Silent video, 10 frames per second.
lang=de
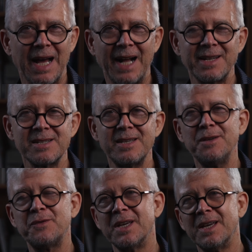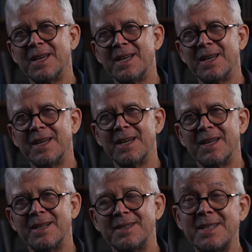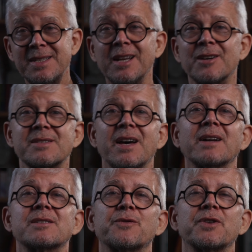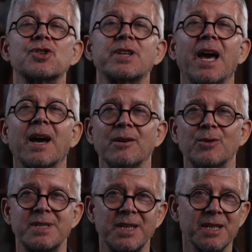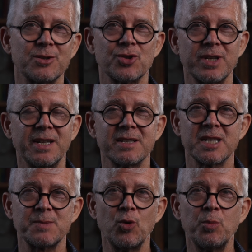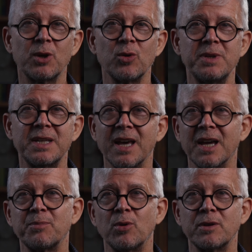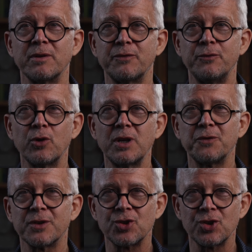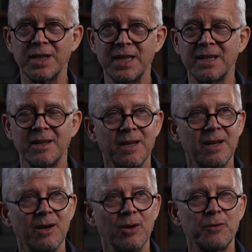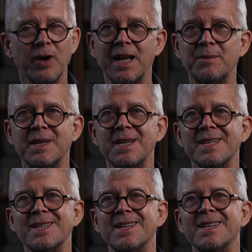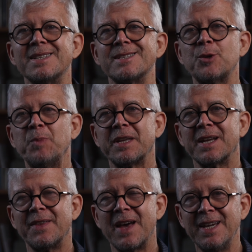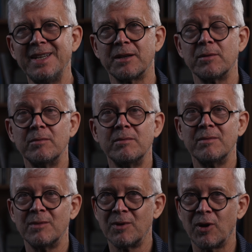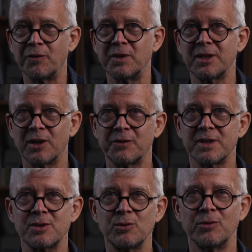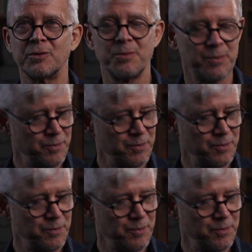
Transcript: All das hilft, die Zielaussagen zu verstärken und sicherzustellen, dass das Publikum die Kernpunkte wirklich versteht und vor allem sich später daran erinnert, hoffentlich auch etwas tut.